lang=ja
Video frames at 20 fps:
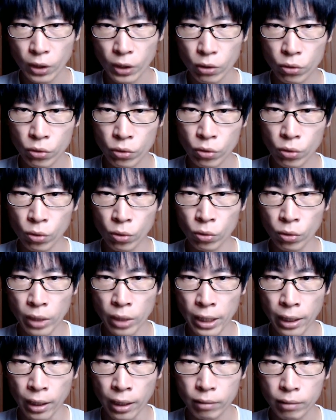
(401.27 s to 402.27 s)
いうこと
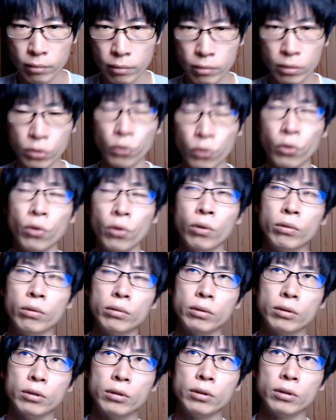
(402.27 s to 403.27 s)
で、その
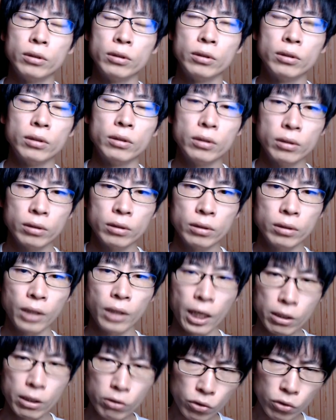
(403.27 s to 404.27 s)

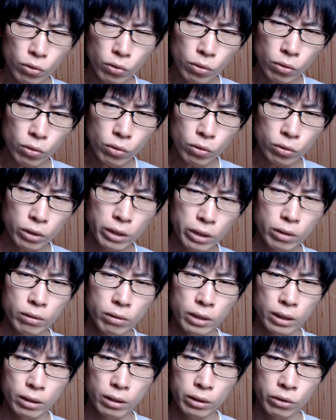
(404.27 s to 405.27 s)
干渉法って
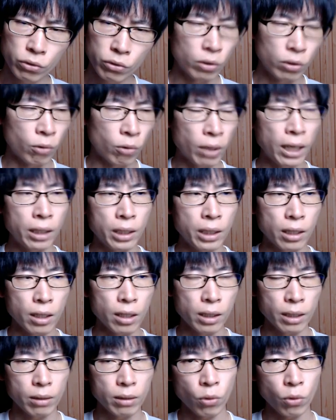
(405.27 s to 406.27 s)
いうのは、なん
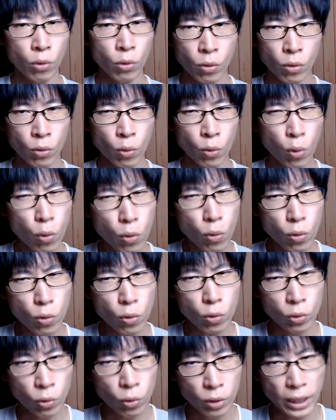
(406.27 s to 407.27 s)
か、
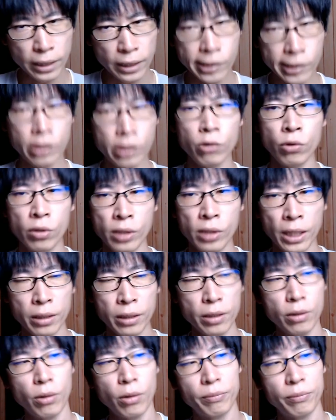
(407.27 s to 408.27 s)
高度な技術なん
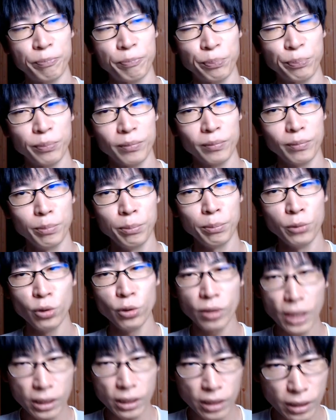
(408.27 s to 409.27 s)
ですよ。
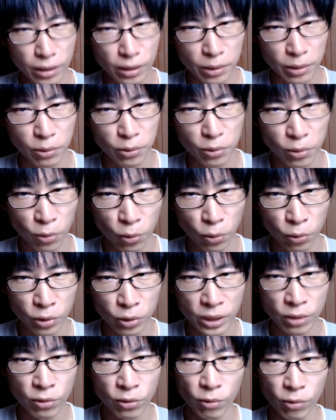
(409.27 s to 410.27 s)
難しいんですよ、この
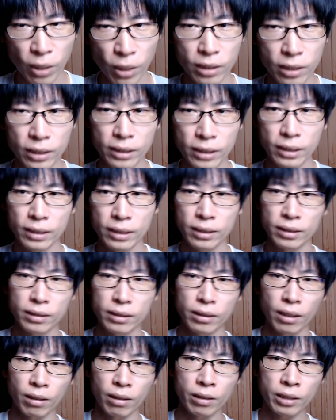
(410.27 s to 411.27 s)
技術は。
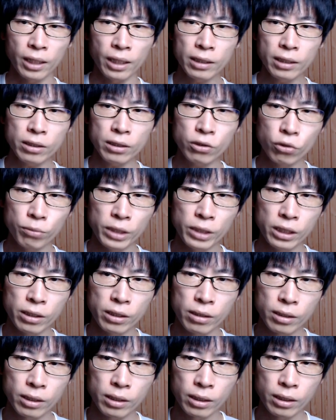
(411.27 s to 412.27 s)
だから正しく身に
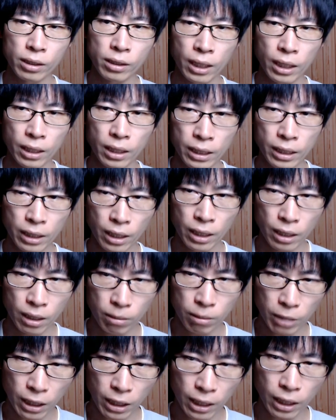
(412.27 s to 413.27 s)
つかなけ
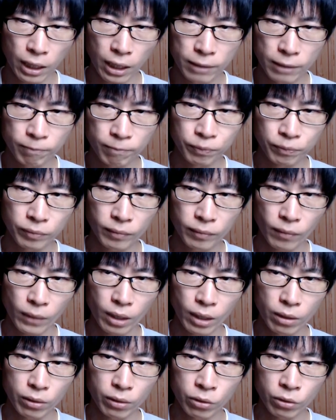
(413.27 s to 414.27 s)
れば、
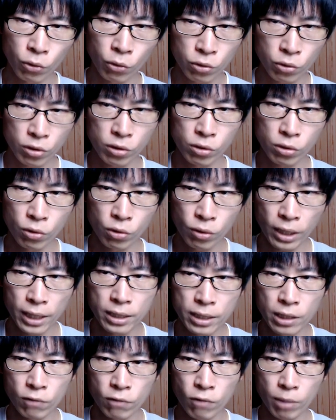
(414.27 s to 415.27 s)
腰痛の
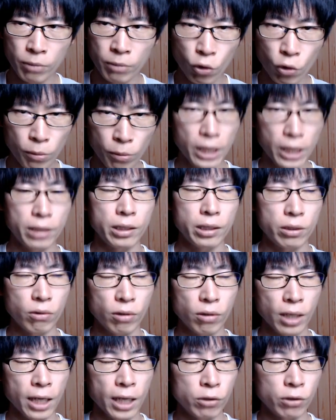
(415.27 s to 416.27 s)
改善は見込めないんですよ、
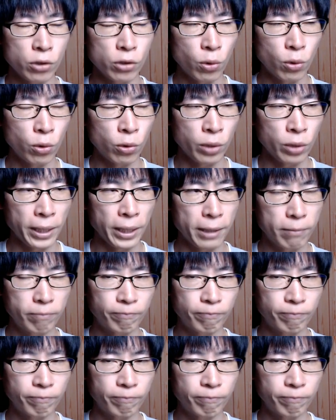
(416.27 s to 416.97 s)
干渉法で。